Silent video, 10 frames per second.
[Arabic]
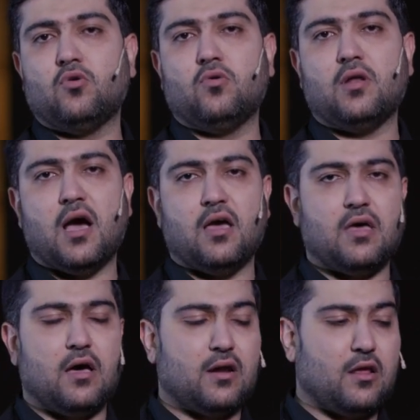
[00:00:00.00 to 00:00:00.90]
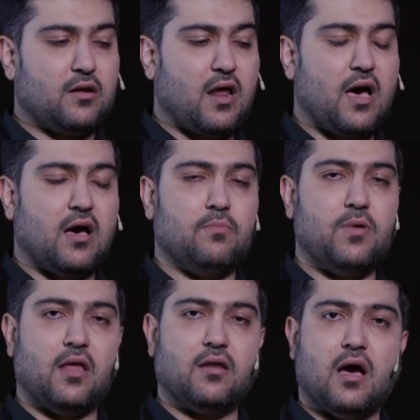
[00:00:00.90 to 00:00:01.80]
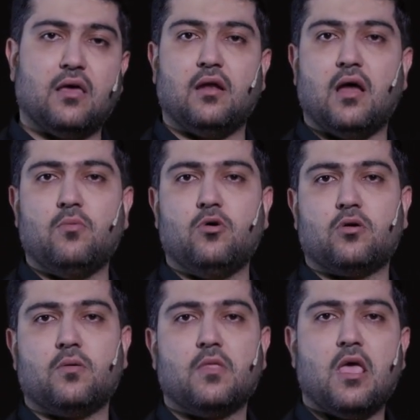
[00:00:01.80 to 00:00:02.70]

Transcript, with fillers: الأولى إذا رأى بأن هذا الأمر